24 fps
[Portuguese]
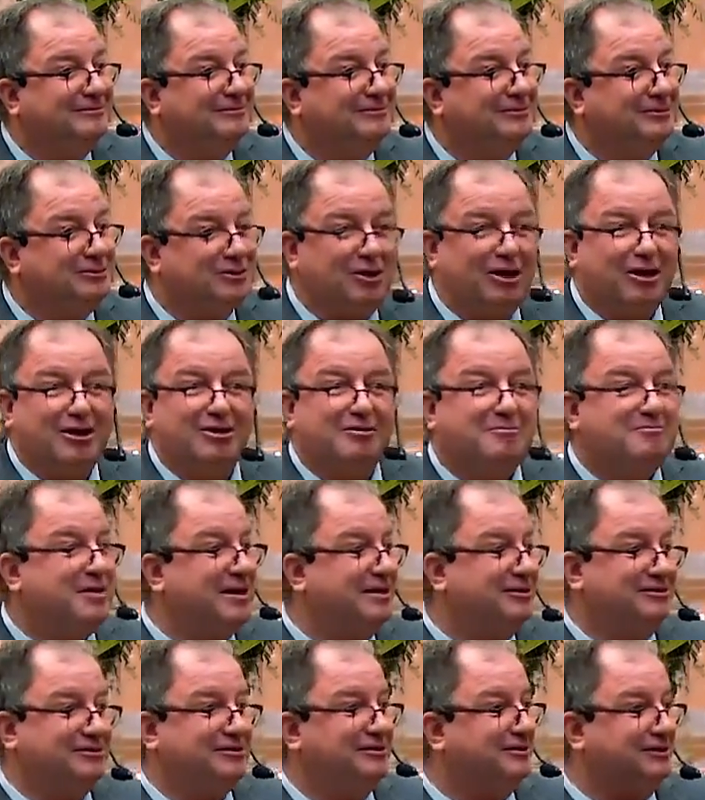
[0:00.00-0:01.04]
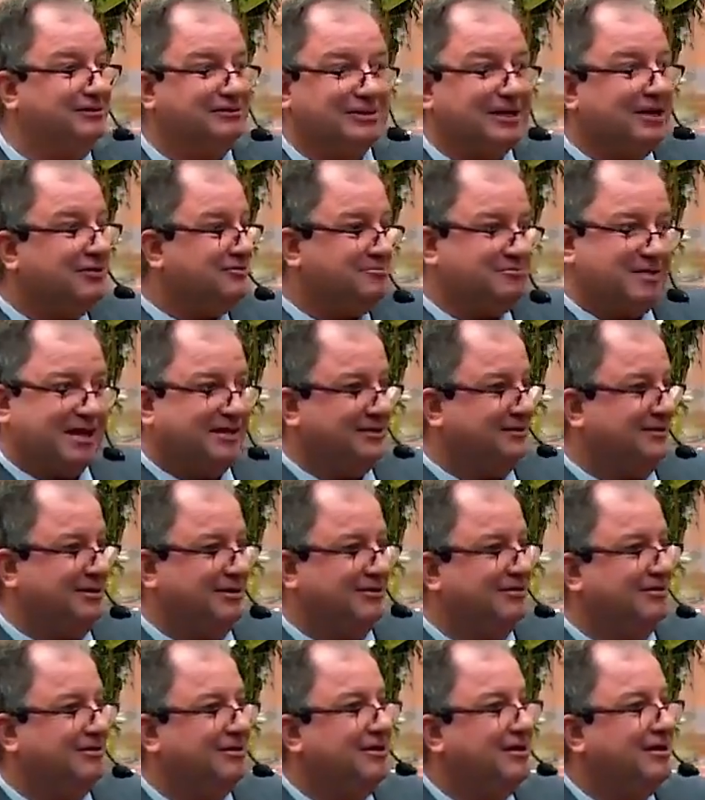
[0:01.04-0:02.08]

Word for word: Só eu penso isso, vocês não pensam, não.